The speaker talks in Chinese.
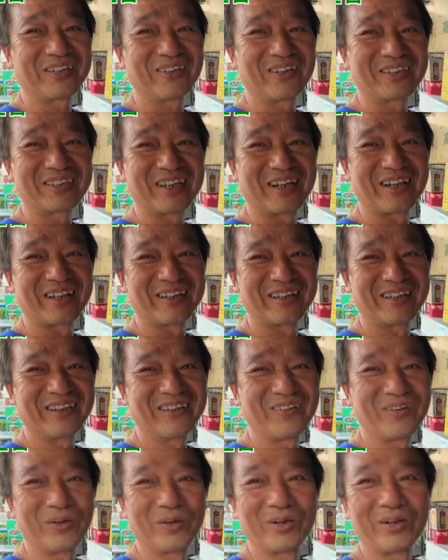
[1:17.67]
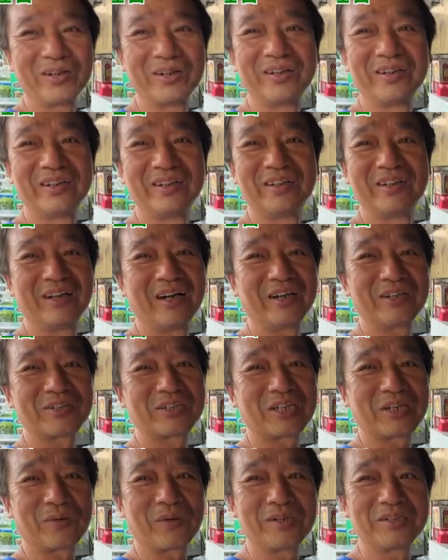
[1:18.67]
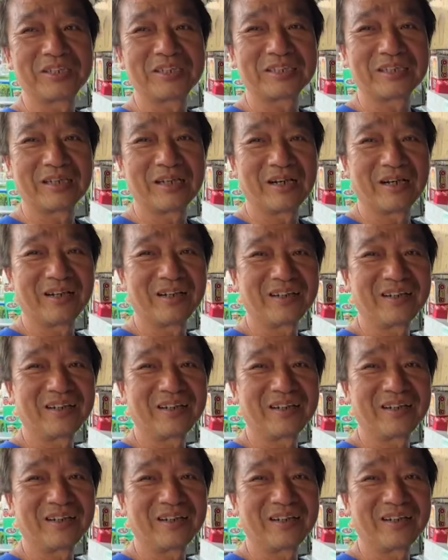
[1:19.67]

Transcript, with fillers: 叫我了。谁管洗